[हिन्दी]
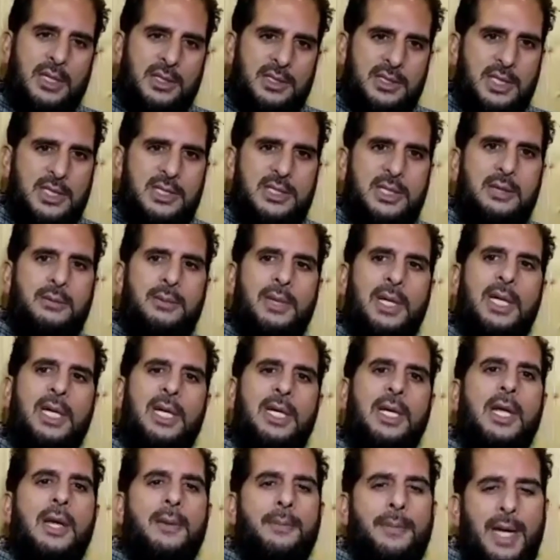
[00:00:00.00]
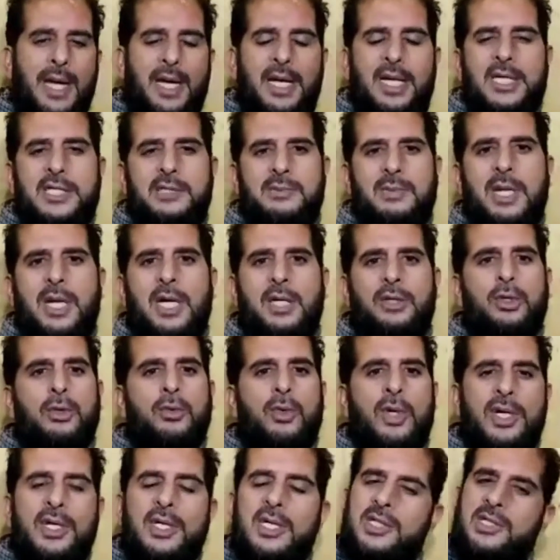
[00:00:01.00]
कंसेशन मिली पैकेज मिला तो
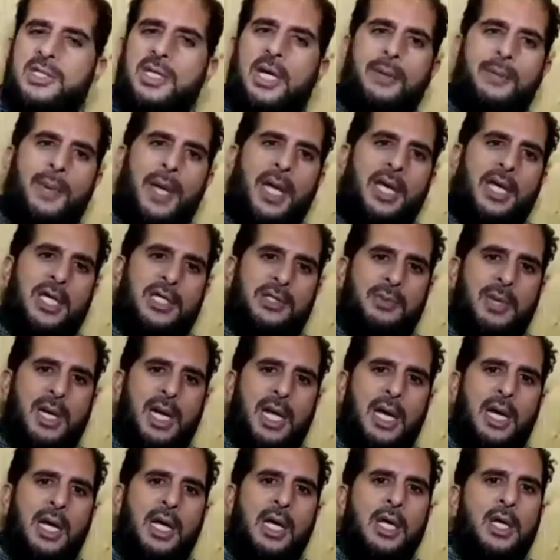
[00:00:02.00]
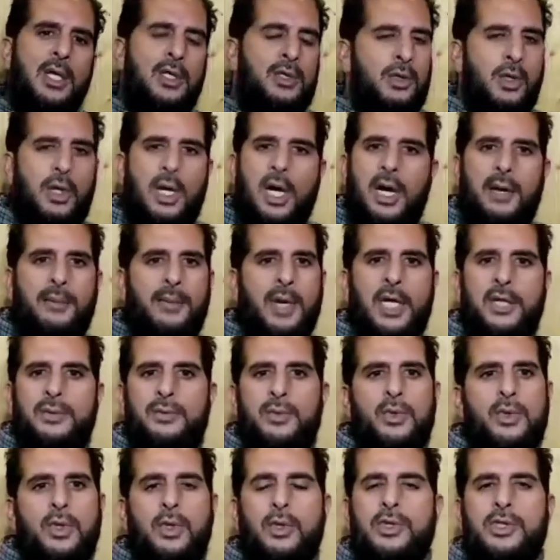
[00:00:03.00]
वो इंडस्ट्रियल पैकेज मिला तो आम
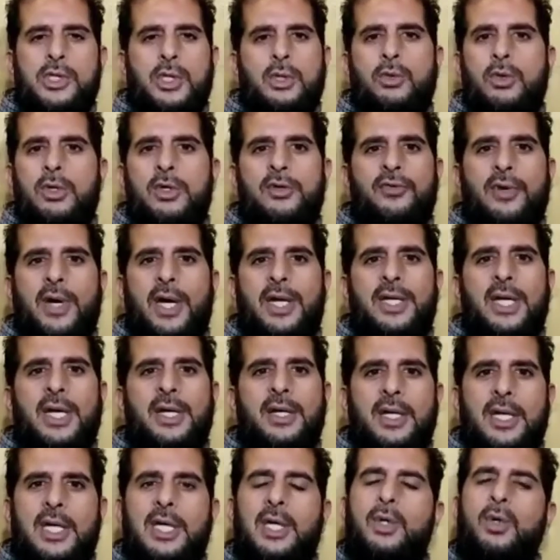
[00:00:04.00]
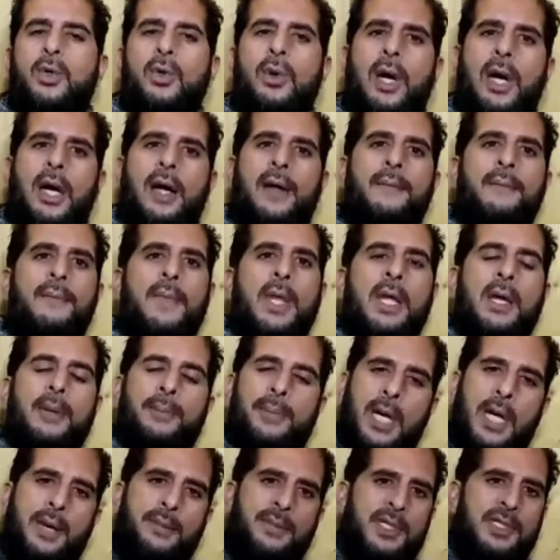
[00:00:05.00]
आदमी को उससे कोई फ़ायदा नहीं हुआ
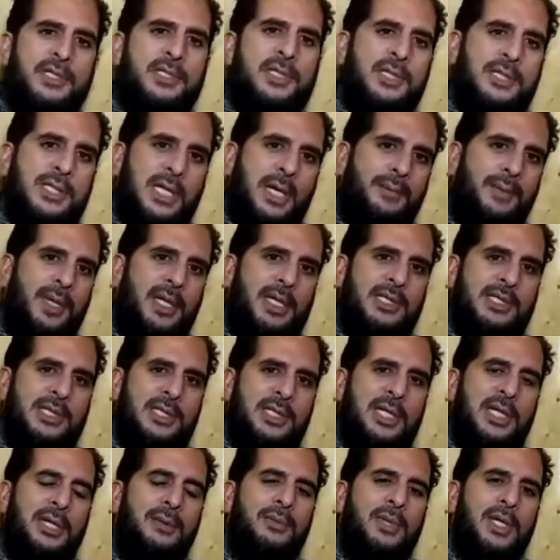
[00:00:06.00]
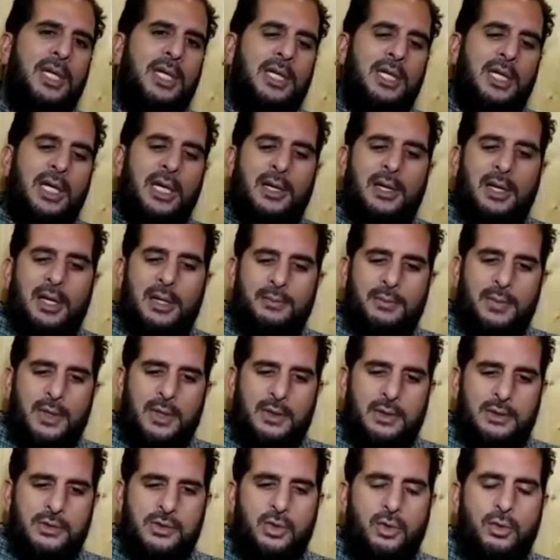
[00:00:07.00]
प्राइम मिनिस्टर साहब ने एक स्कीम की कि
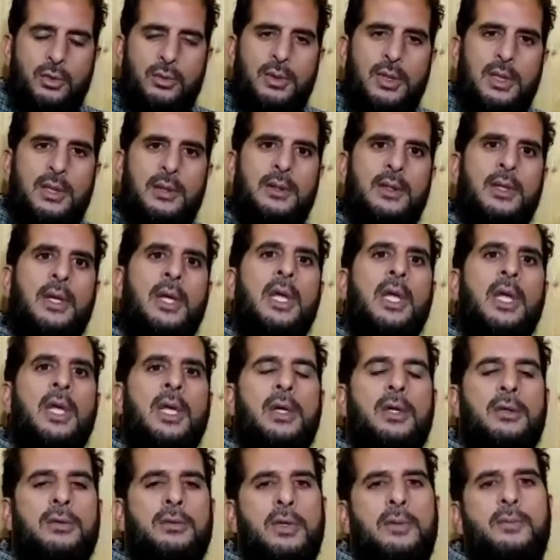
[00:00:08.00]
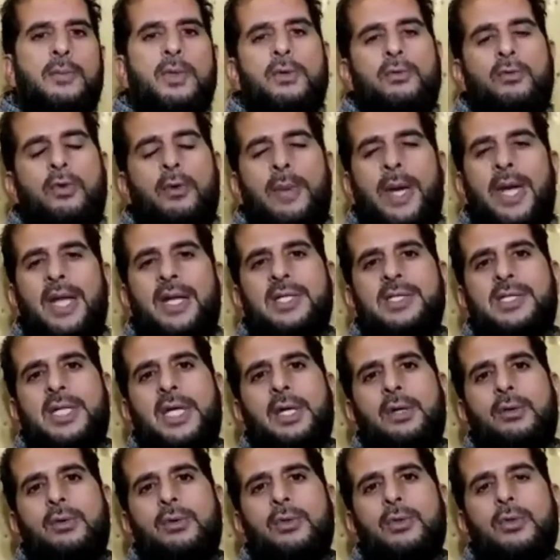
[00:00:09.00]
जो वुमेन्स
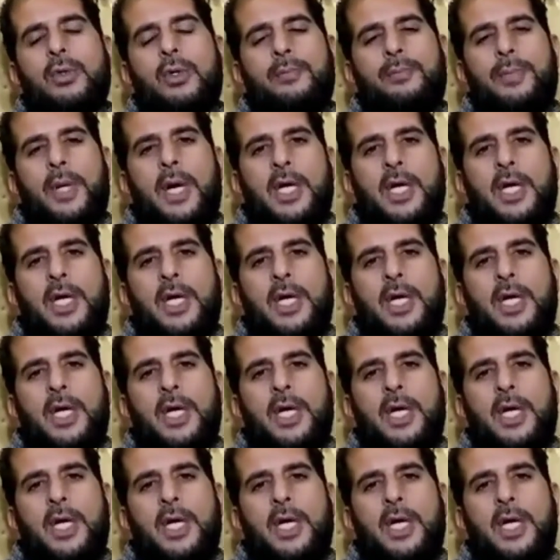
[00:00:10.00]
हैं उनको